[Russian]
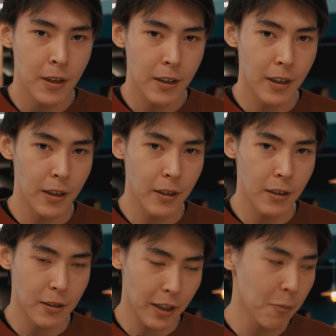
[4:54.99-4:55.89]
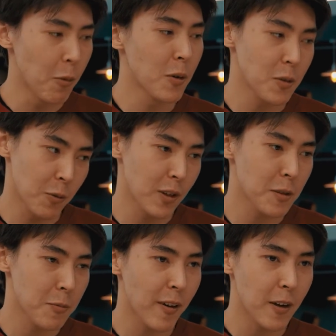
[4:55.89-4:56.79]
и таким образом вот
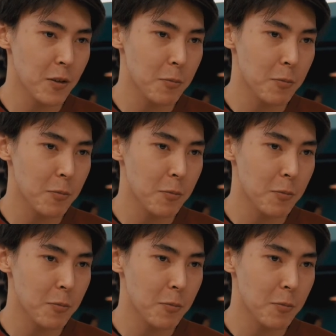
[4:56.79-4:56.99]
развиваюсь.